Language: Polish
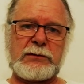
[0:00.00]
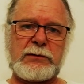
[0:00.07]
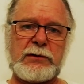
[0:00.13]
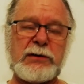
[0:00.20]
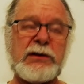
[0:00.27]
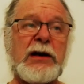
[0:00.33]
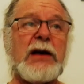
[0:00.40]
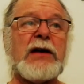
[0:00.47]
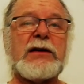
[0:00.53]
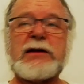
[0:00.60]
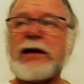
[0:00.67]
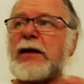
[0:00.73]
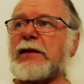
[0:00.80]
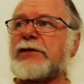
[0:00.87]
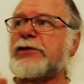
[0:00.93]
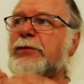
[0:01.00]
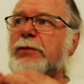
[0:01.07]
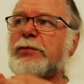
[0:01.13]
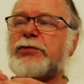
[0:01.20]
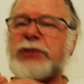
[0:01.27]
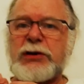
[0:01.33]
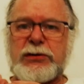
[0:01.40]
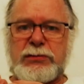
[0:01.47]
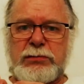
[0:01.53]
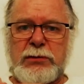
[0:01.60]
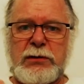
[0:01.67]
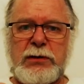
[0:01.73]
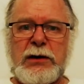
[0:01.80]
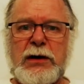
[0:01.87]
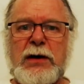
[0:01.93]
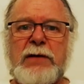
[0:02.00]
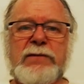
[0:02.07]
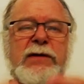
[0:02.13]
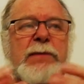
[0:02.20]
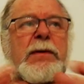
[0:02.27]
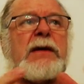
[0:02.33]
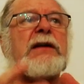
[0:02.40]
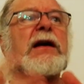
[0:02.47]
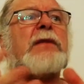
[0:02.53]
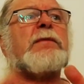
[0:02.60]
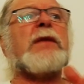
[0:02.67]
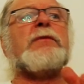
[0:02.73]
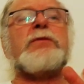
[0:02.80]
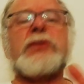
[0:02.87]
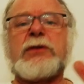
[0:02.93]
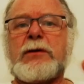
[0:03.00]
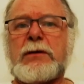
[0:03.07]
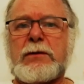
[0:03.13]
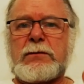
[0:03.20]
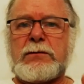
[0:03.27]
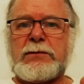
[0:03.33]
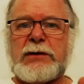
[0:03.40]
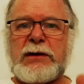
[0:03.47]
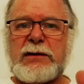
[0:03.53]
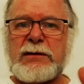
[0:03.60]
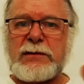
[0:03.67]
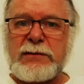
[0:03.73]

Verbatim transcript: No i teraz, gdyby przeszło Wie pan, jak pan prorokuje?